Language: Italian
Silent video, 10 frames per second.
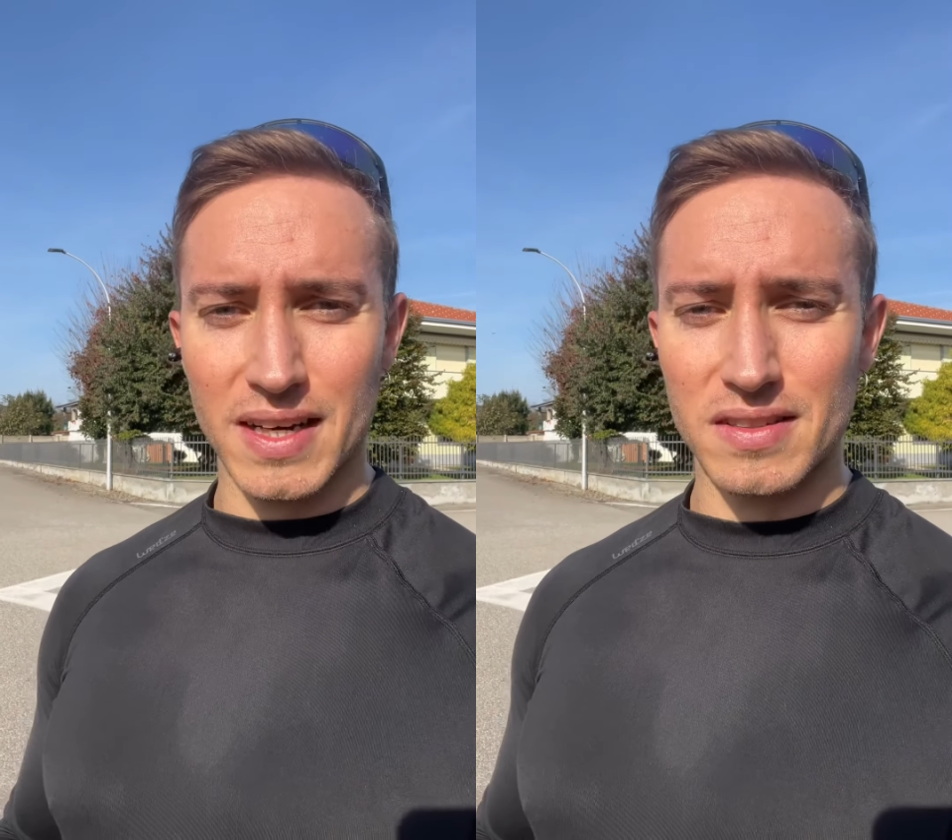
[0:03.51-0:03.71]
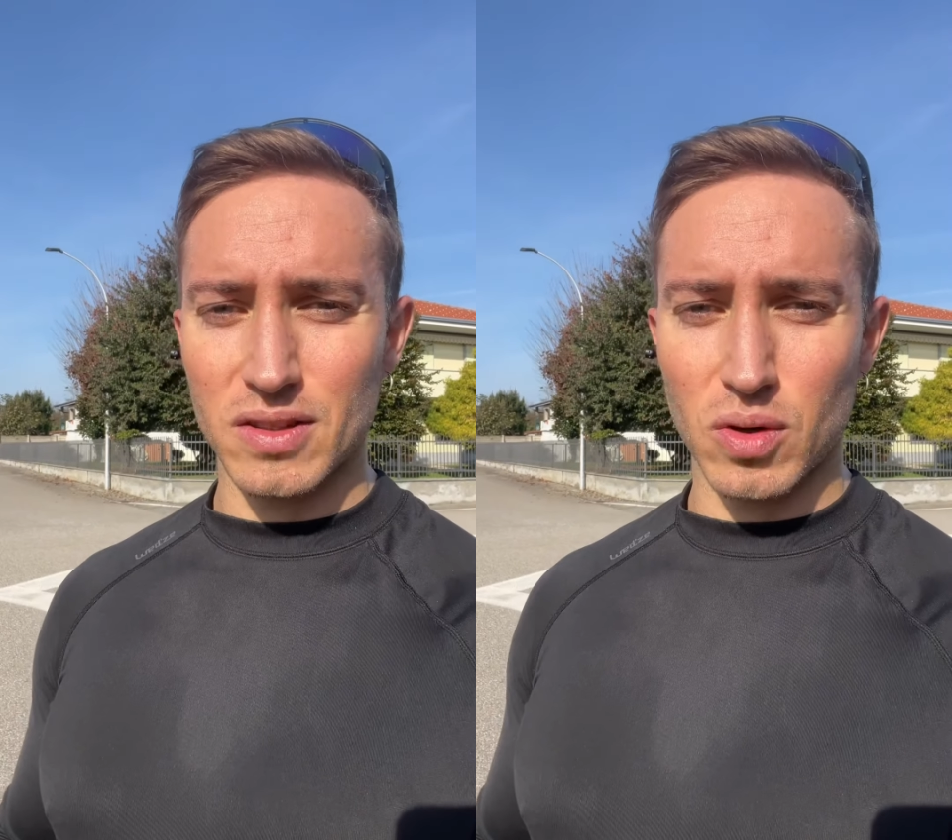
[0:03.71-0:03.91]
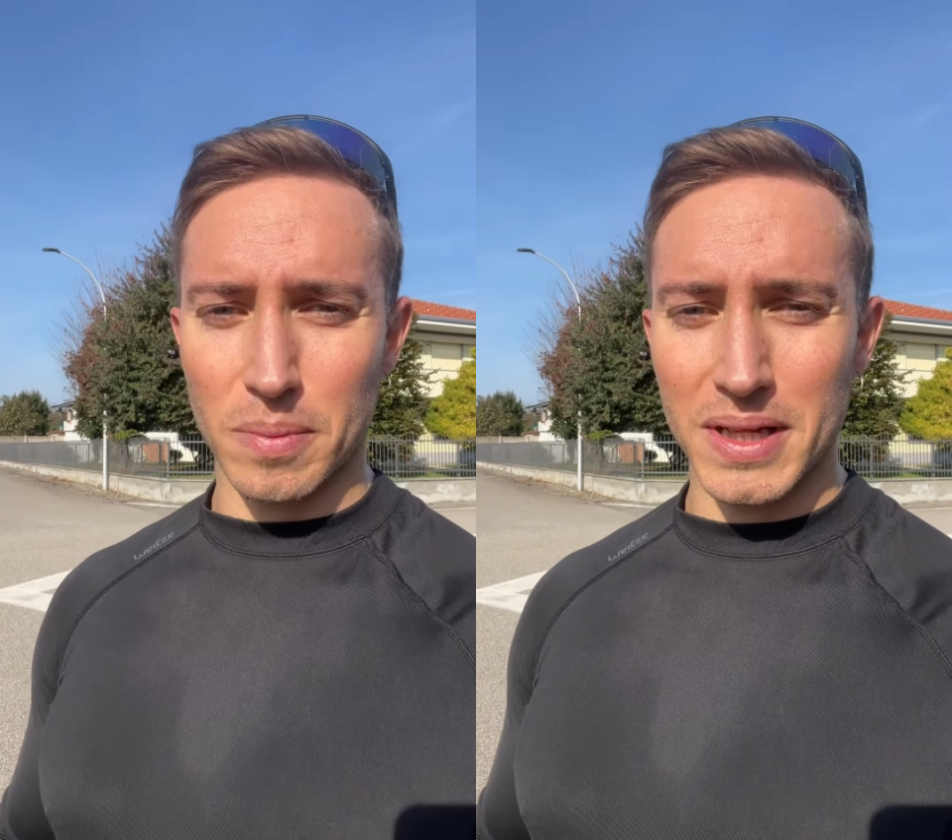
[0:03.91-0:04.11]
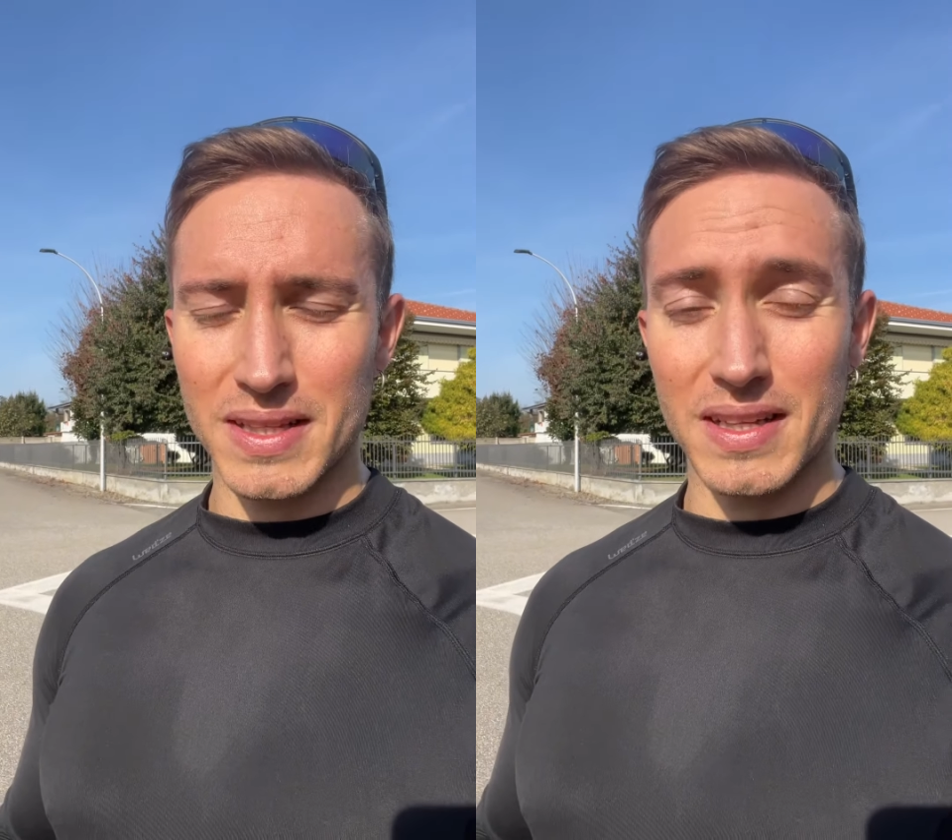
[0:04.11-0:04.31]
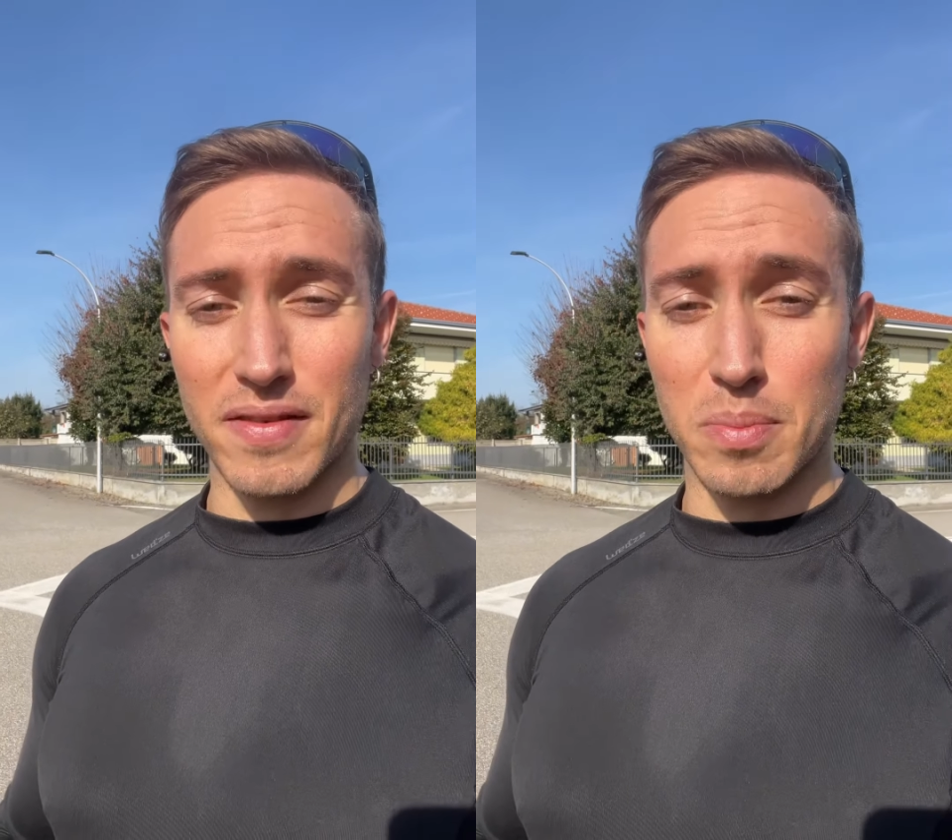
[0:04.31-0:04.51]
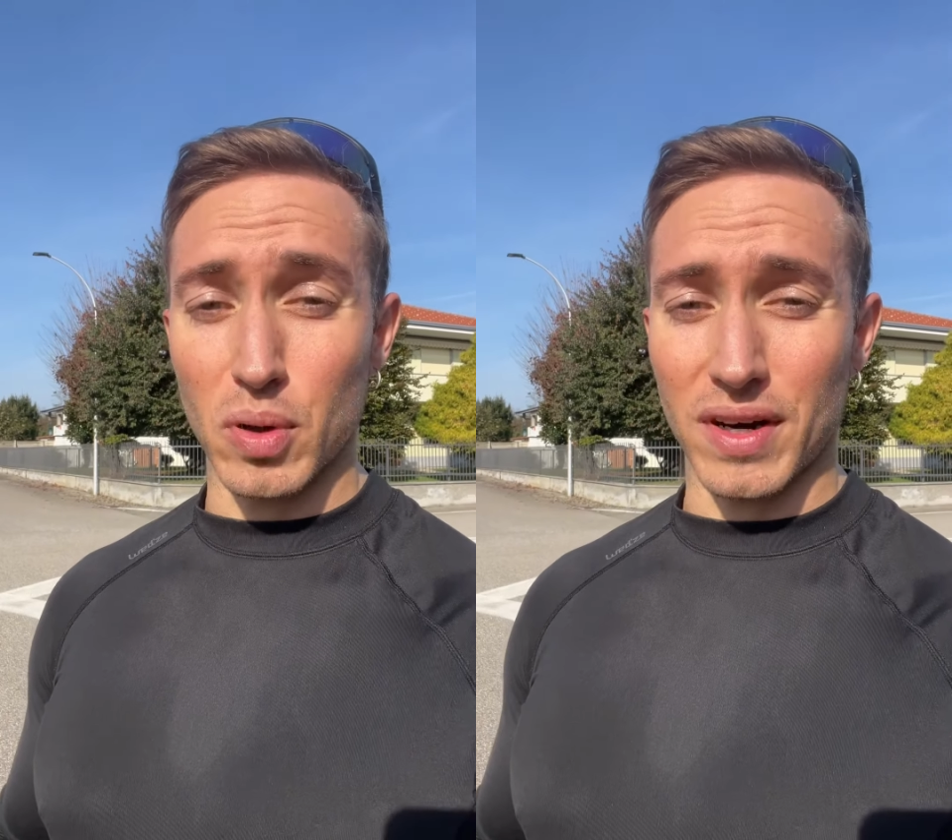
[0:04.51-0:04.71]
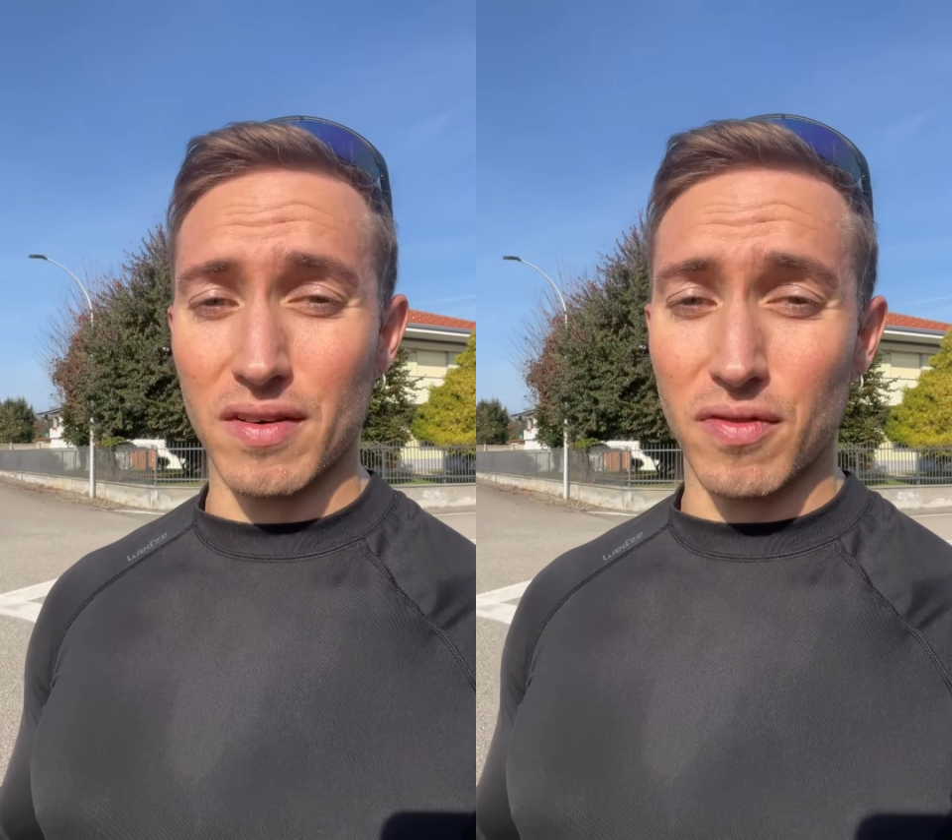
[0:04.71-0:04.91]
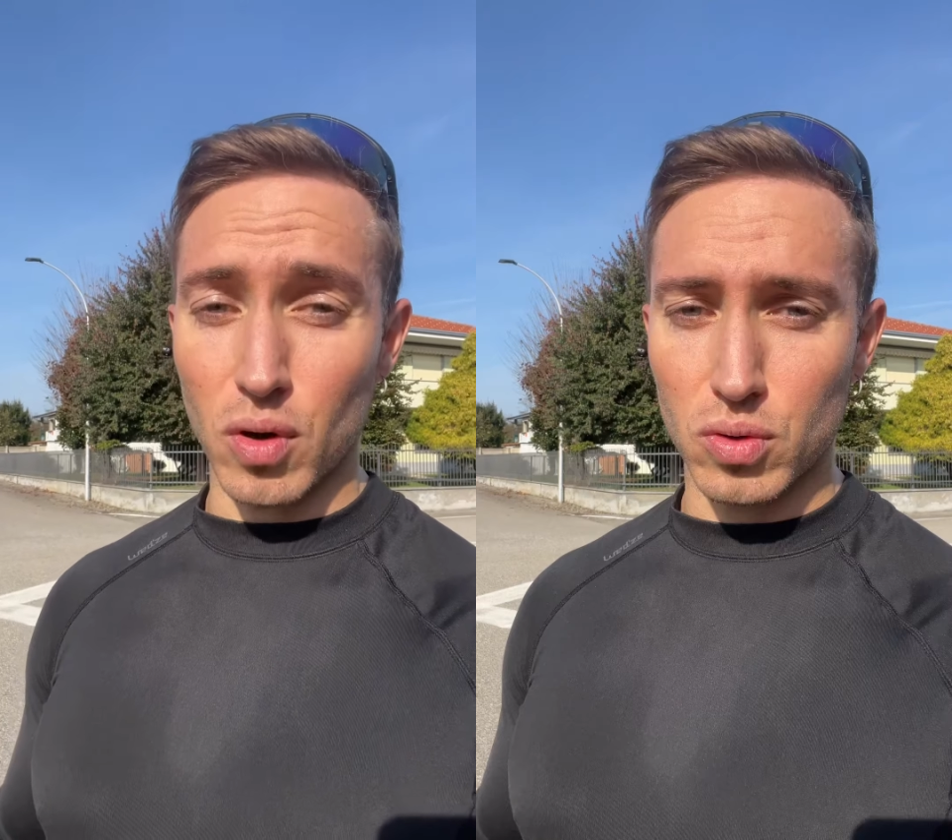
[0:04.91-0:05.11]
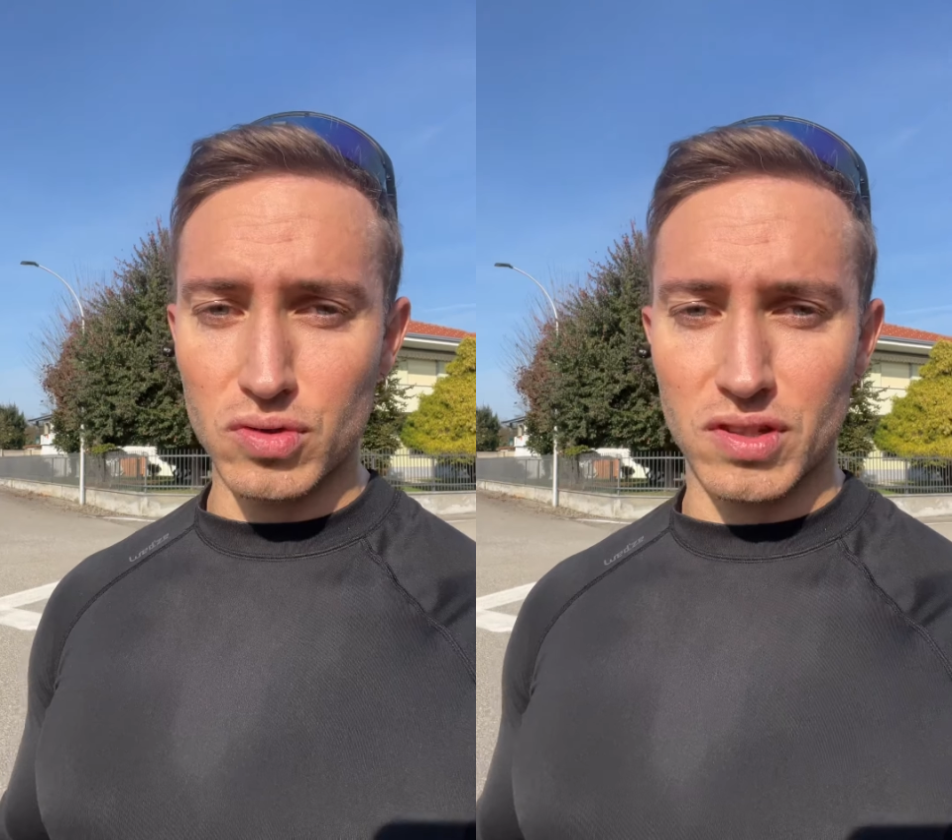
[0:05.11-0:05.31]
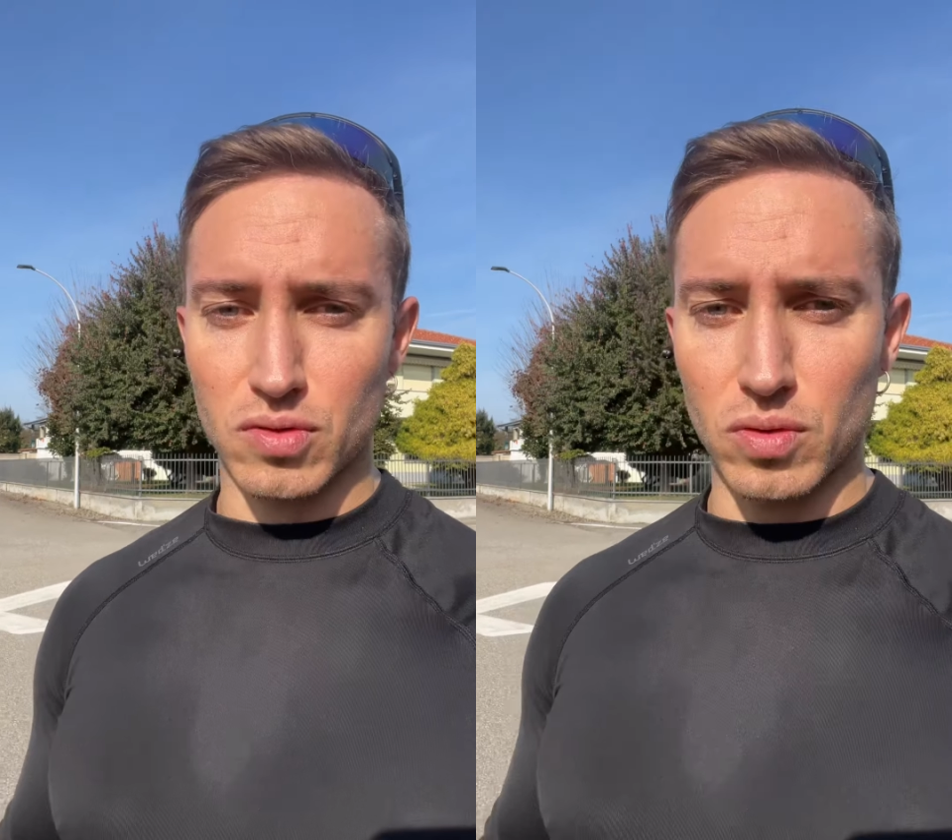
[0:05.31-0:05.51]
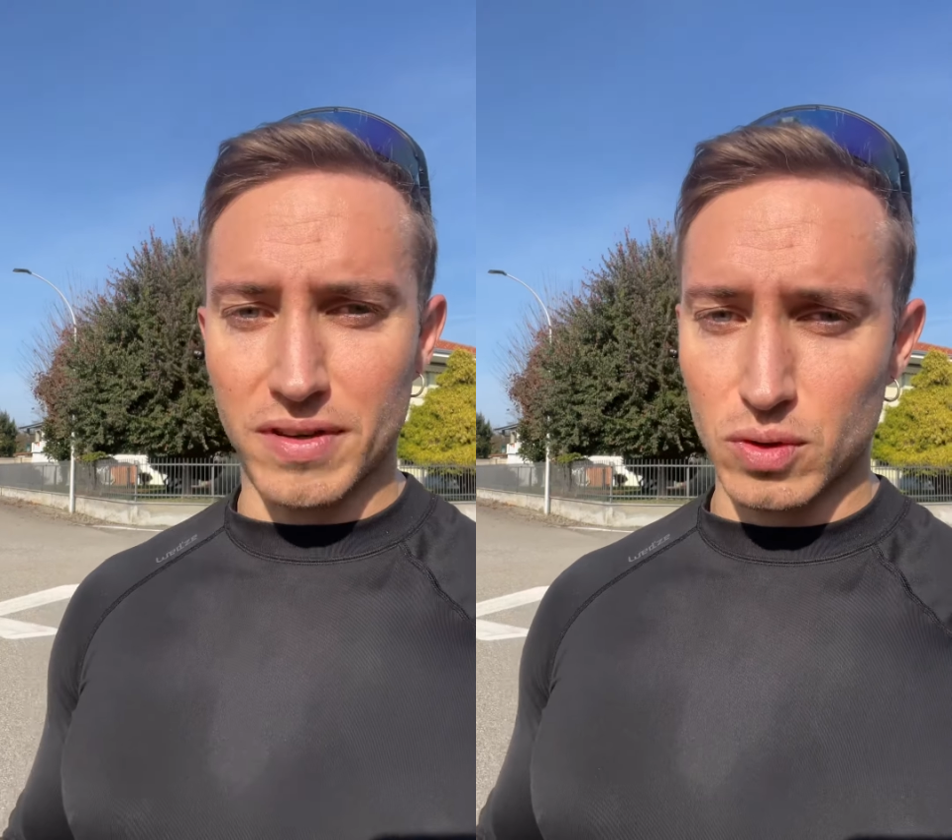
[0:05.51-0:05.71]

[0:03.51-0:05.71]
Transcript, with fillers: sicuramente devi porre il focus sul fatto